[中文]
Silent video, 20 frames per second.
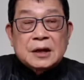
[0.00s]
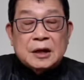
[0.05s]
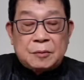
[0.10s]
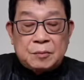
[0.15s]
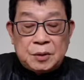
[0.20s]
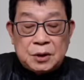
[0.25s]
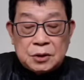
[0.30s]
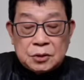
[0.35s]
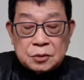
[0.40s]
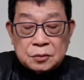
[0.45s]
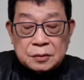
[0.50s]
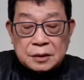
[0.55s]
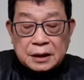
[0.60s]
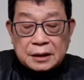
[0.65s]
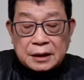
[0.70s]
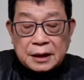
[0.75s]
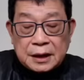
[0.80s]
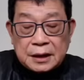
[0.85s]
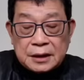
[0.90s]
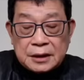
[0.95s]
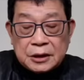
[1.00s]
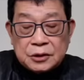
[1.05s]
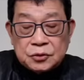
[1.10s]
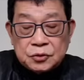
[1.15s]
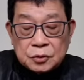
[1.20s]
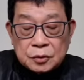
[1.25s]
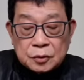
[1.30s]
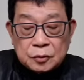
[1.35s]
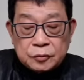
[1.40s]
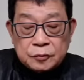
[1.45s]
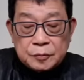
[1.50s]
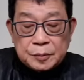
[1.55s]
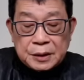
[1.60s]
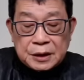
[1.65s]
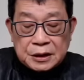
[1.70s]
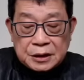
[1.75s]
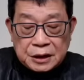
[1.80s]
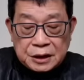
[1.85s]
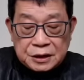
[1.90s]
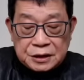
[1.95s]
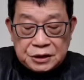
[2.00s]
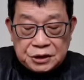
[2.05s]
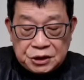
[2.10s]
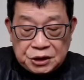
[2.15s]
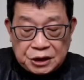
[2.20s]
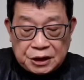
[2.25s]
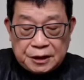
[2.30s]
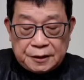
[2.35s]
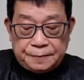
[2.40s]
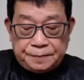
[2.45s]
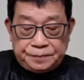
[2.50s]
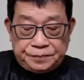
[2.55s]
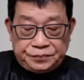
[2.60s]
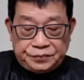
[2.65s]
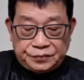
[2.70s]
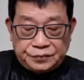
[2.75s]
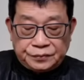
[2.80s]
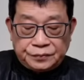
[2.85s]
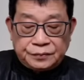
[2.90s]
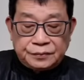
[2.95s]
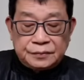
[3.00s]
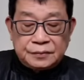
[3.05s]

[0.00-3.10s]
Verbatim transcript: 给民主党带来严重的负面的影响。嗯，